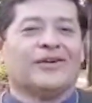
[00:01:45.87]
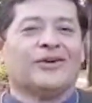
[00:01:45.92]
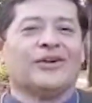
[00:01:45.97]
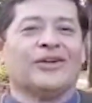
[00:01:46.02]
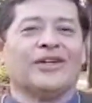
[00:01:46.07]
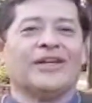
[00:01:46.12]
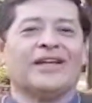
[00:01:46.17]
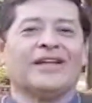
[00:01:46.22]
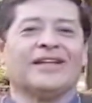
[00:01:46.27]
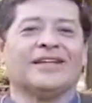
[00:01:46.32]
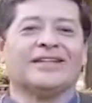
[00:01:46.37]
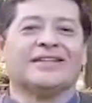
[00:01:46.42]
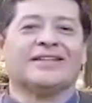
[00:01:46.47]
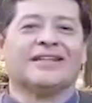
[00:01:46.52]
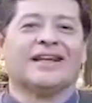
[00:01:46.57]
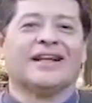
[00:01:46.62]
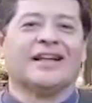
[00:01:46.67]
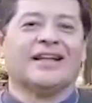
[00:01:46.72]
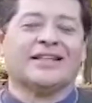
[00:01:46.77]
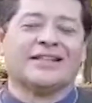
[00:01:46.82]
hoy
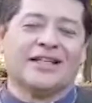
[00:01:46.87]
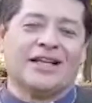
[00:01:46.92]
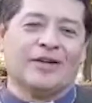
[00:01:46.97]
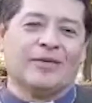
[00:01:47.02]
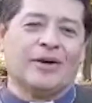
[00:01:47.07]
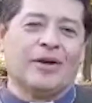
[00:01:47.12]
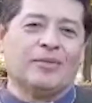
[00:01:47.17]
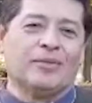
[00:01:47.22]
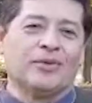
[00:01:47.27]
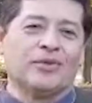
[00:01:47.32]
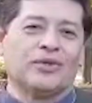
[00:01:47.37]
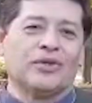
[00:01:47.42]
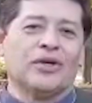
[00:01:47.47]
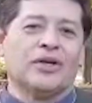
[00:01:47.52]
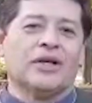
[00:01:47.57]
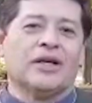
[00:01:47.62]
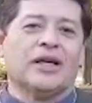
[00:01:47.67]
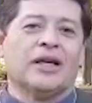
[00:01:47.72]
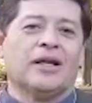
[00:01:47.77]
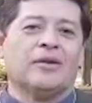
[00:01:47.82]
celebramos
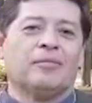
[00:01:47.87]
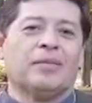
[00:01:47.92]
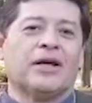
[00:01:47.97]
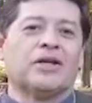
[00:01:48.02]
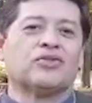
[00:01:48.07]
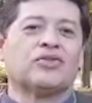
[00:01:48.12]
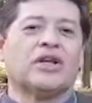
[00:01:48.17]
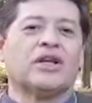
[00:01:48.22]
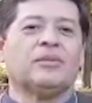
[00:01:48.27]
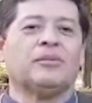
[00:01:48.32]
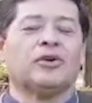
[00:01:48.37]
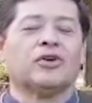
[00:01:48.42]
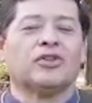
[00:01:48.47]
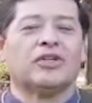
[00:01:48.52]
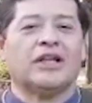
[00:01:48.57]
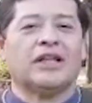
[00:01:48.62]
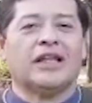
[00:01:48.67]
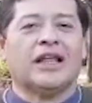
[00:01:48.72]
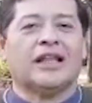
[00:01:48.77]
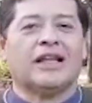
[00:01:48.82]
el paso a la
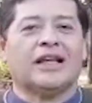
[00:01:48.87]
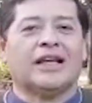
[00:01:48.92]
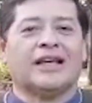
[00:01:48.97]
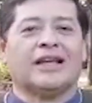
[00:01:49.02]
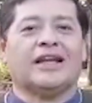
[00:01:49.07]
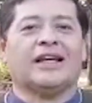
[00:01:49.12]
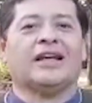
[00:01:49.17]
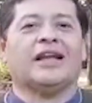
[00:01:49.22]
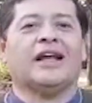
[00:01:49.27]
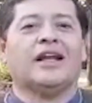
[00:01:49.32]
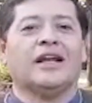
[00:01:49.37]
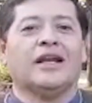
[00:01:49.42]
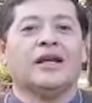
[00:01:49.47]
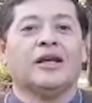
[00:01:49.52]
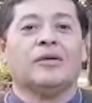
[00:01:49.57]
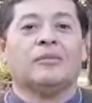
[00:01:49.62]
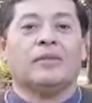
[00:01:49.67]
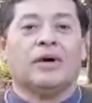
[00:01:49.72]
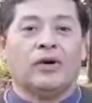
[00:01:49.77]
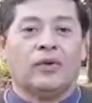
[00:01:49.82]
inmortalidad del general
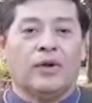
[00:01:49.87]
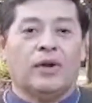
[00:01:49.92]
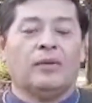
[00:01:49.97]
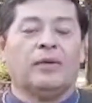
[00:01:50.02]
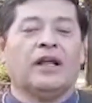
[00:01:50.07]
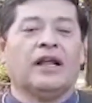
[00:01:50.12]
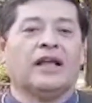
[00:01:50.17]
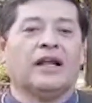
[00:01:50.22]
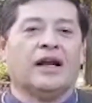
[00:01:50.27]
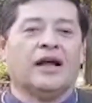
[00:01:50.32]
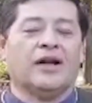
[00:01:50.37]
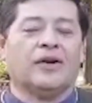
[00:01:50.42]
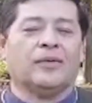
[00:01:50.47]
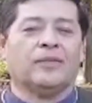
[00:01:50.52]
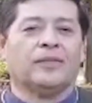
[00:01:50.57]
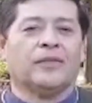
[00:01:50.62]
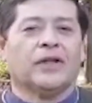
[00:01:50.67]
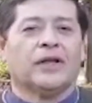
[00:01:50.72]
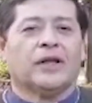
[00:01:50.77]
Manuel Belgrano.